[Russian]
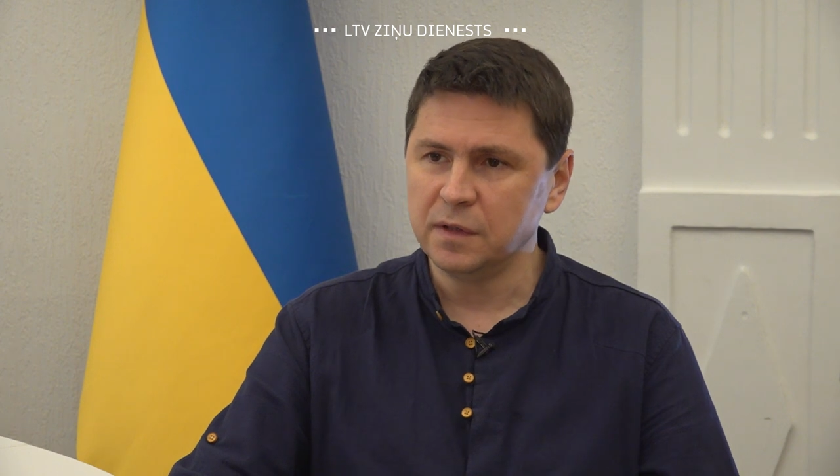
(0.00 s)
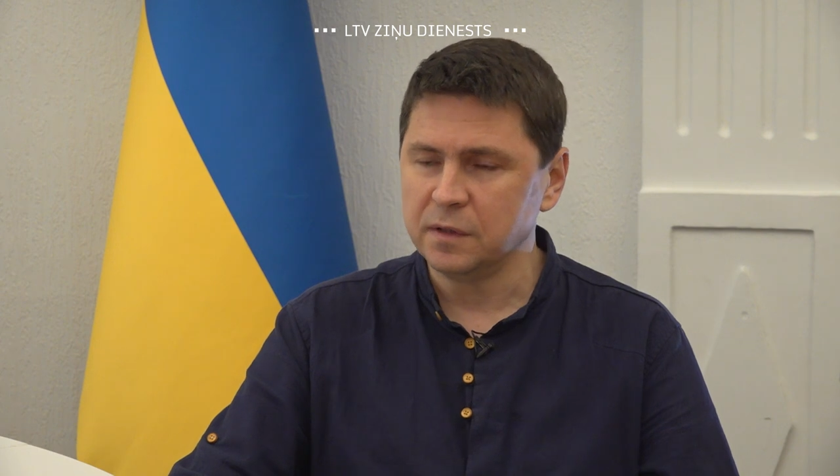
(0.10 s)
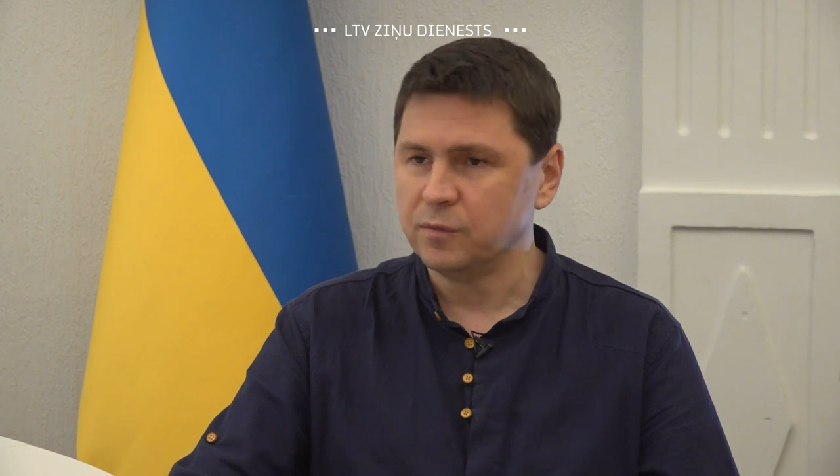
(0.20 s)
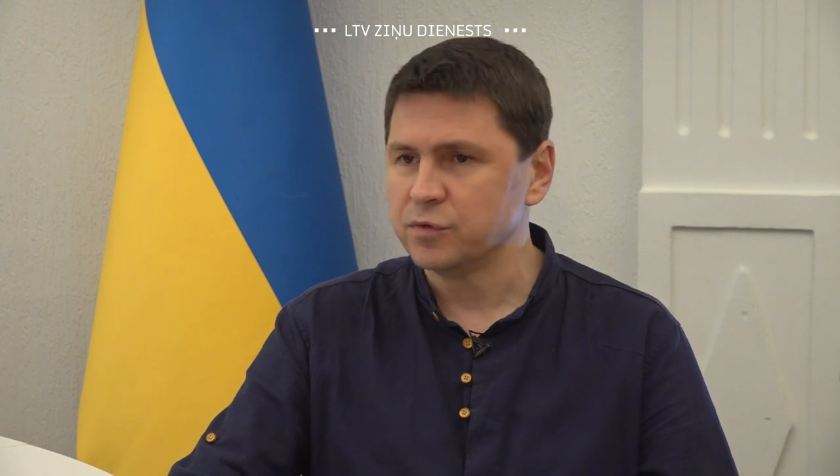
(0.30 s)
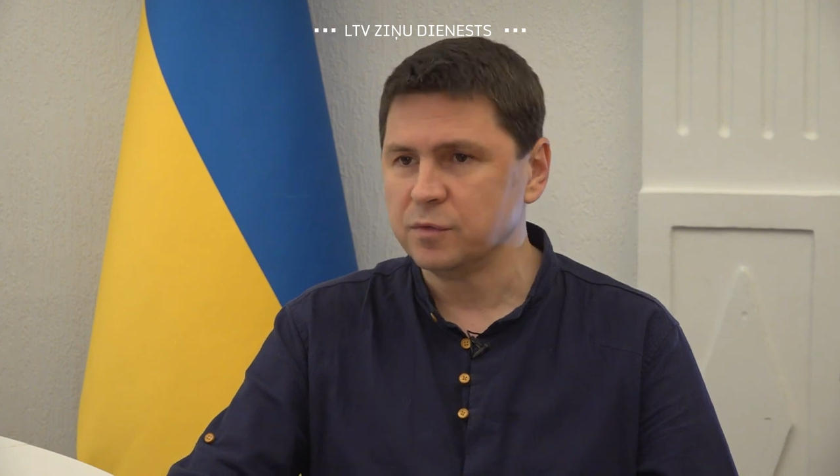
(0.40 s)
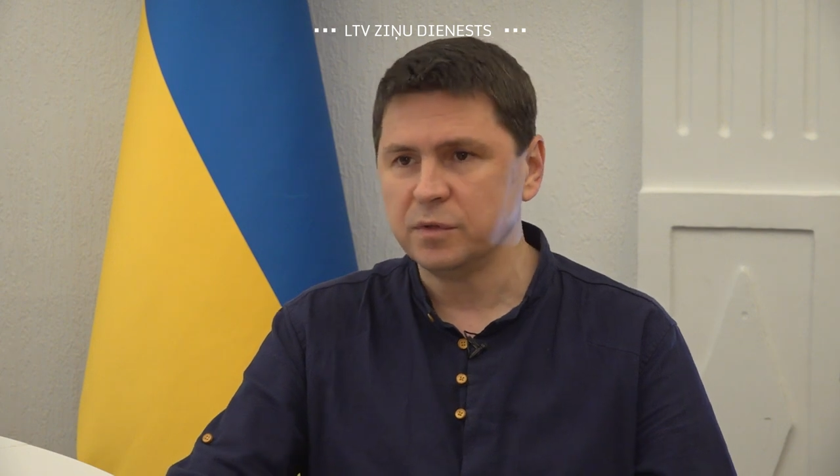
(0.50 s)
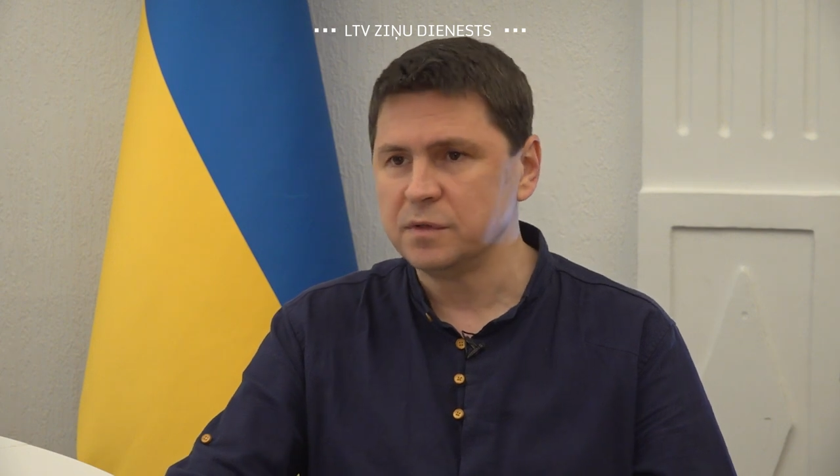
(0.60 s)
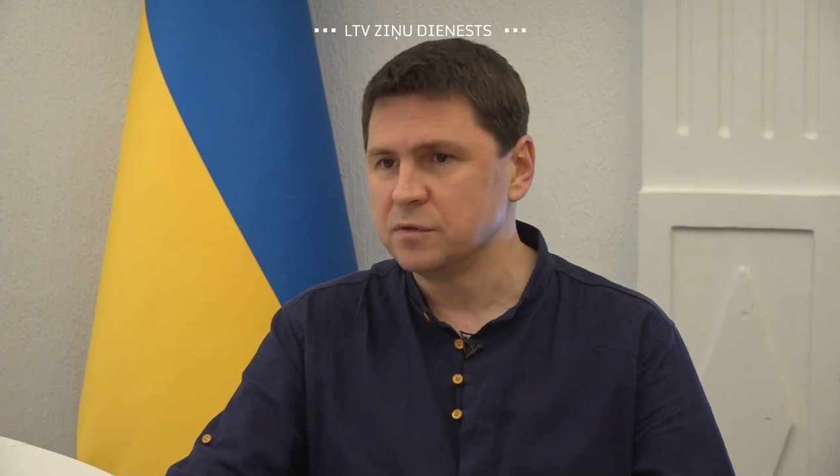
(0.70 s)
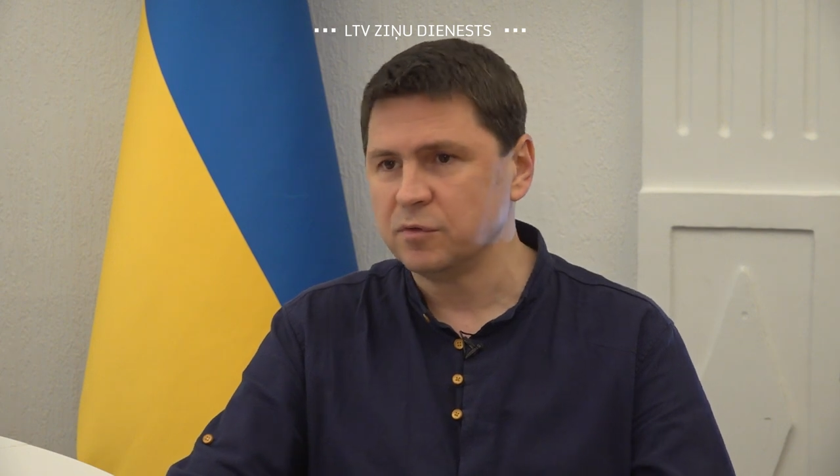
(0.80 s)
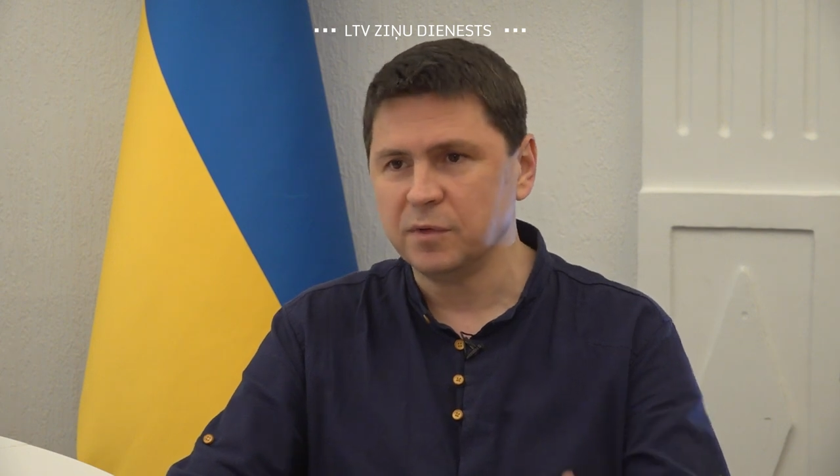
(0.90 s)
Это может быть
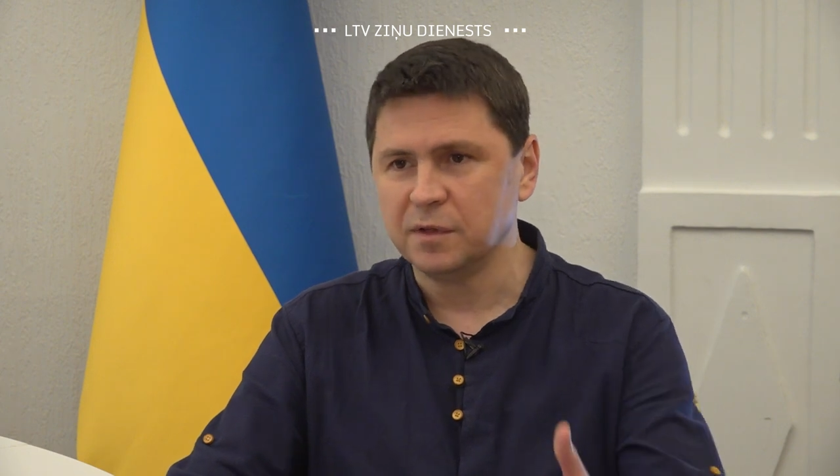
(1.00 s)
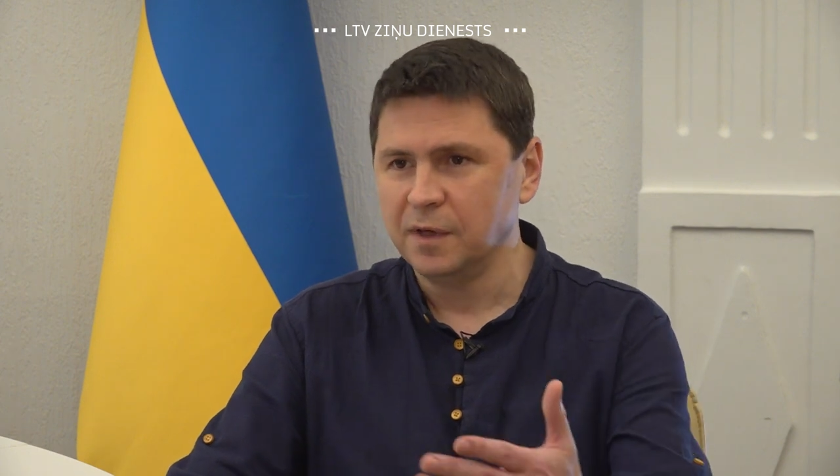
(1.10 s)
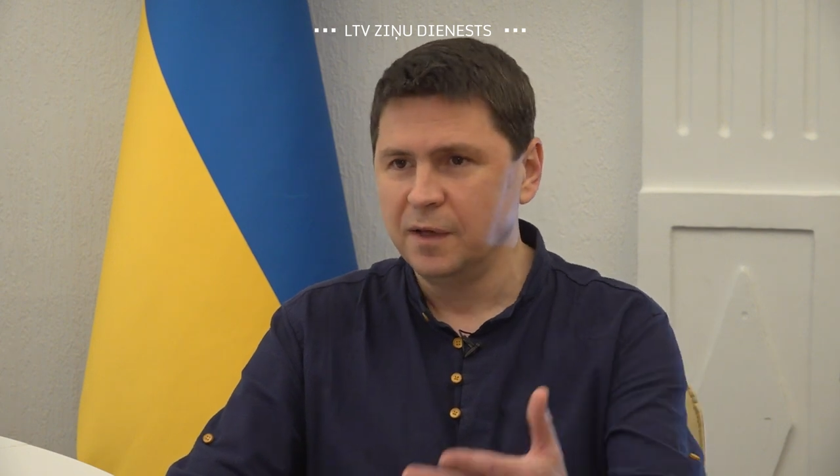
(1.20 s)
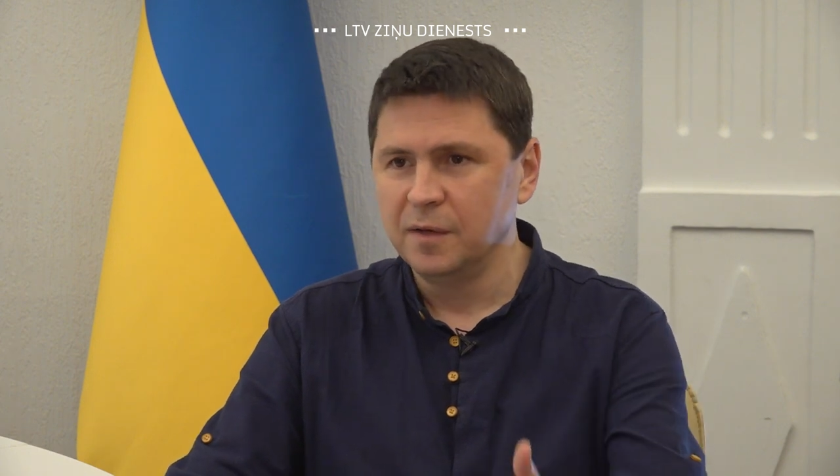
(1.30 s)
инструмент